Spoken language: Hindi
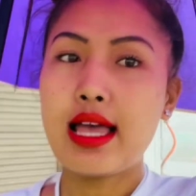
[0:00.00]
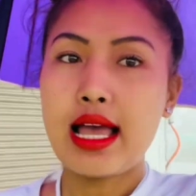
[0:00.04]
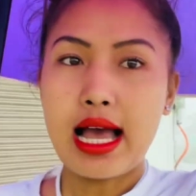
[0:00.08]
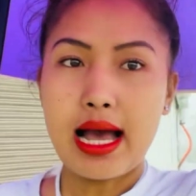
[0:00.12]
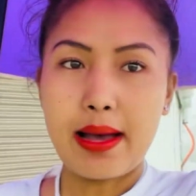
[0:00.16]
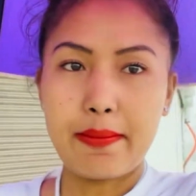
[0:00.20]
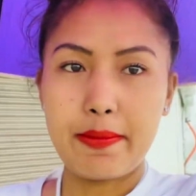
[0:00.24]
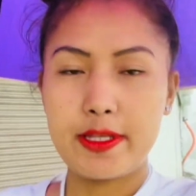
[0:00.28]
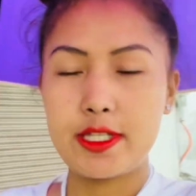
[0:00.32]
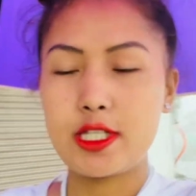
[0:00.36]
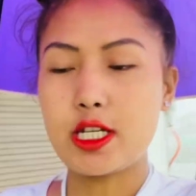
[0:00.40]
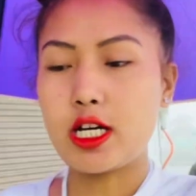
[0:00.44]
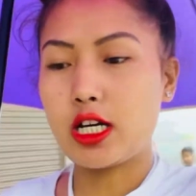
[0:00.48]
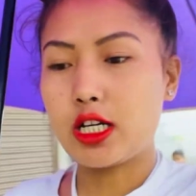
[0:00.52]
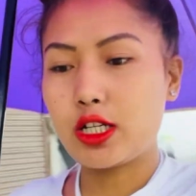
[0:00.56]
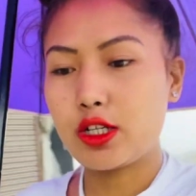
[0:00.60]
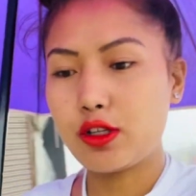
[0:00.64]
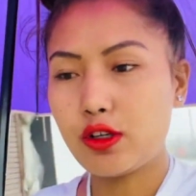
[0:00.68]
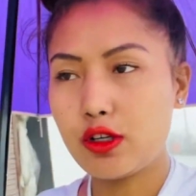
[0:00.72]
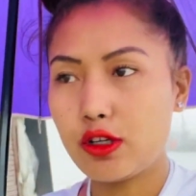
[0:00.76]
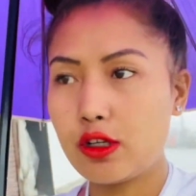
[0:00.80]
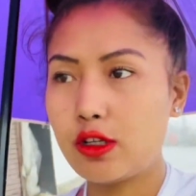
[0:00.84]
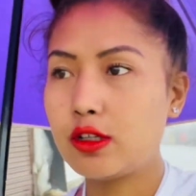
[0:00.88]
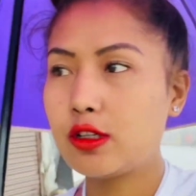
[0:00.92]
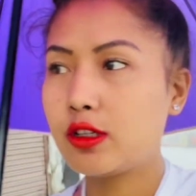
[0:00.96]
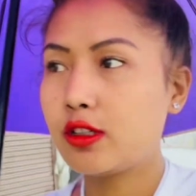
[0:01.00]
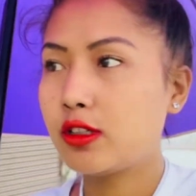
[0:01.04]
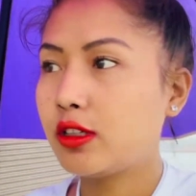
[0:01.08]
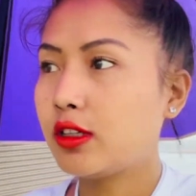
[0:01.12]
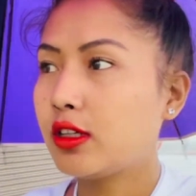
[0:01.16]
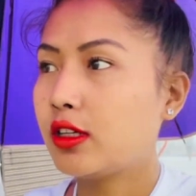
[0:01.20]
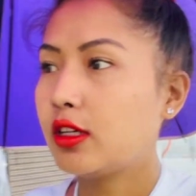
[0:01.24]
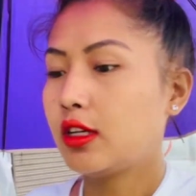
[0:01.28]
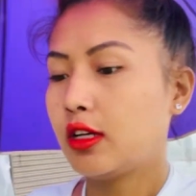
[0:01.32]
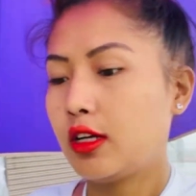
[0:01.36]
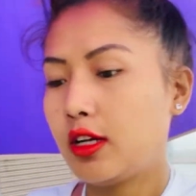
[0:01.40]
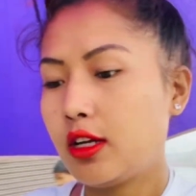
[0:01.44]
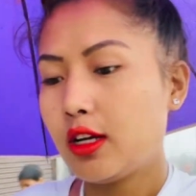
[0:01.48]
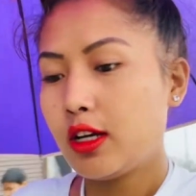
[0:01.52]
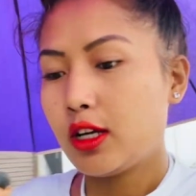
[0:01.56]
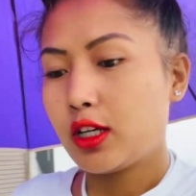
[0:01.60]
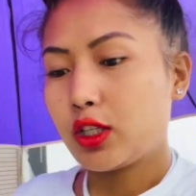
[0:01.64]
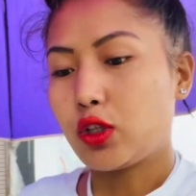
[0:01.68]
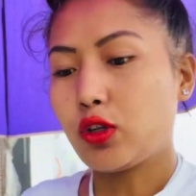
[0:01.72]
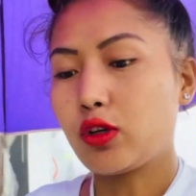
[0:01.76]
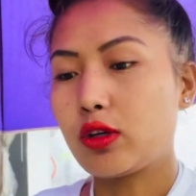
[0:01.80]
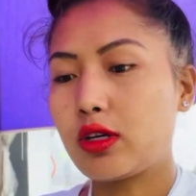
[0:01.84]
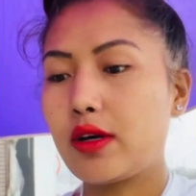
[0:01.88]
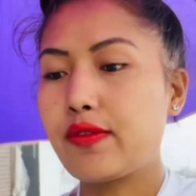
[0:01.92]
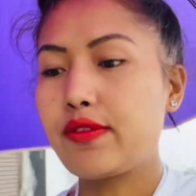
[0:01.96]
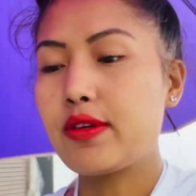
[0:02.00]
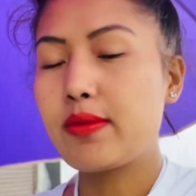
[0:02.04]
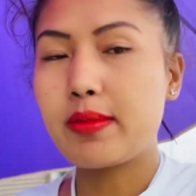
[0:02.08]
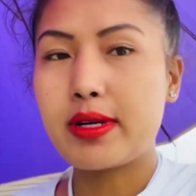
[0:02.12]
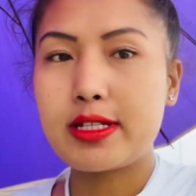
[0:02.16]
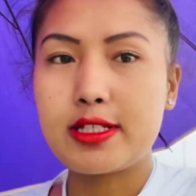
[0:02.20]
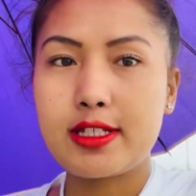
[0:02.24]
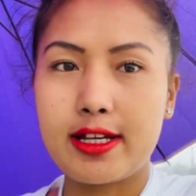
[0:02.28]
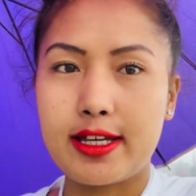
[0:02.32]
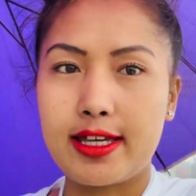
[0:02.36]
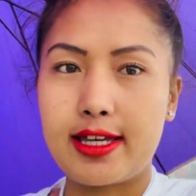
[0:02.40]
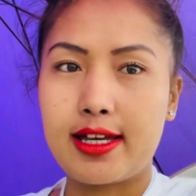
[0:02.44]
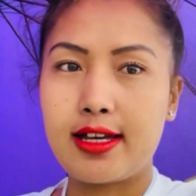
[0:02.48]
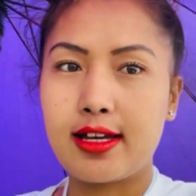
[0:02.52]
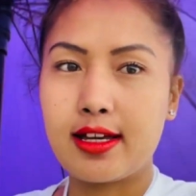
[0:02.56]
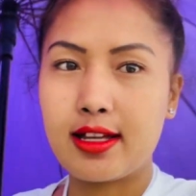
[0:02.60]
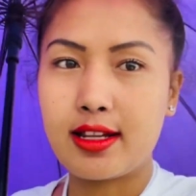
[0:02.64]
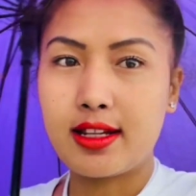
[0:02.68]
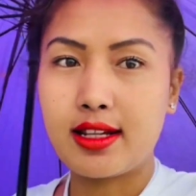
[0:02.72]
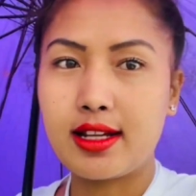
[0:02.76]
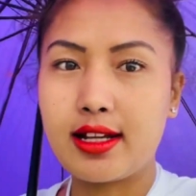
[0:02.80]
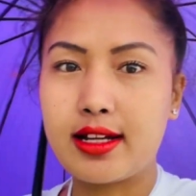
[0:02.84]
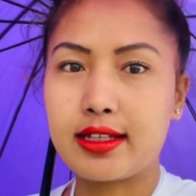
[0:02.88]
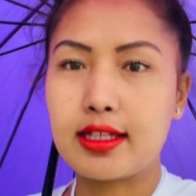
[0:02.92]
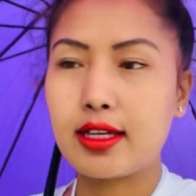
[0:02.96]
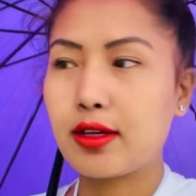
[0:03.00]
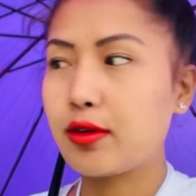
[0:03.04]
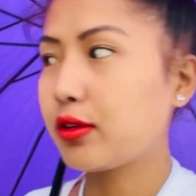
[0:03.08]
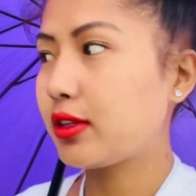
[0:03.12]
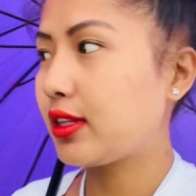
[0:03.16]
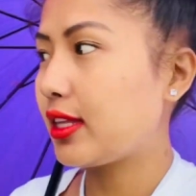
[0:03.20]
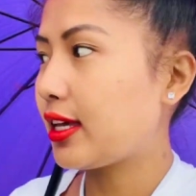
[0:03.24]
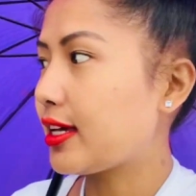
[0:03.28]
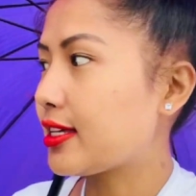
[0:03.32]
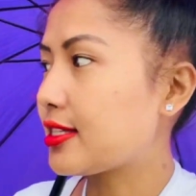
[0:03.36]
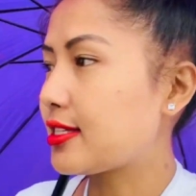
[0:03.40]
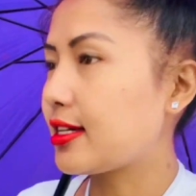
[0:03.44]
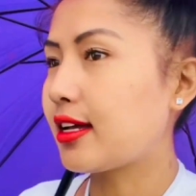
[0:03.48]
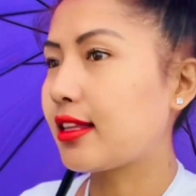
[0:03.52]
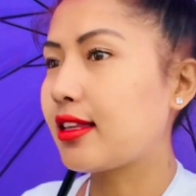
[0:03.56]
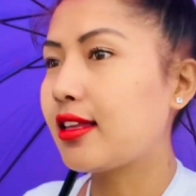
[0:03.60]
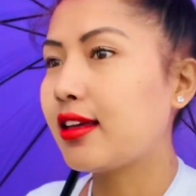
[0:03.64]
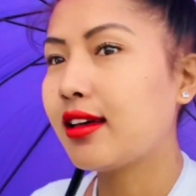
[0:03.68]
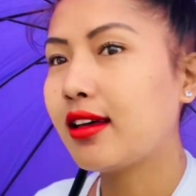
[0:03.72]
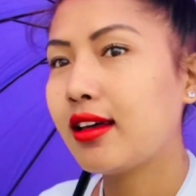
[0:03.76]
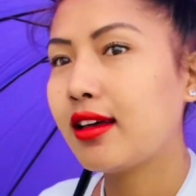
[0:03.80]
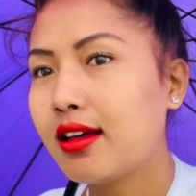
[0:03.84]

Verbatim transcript: अभी जा रही हूँ तो काफ़ी मज़ा आया लड़के कुत्ते के साथ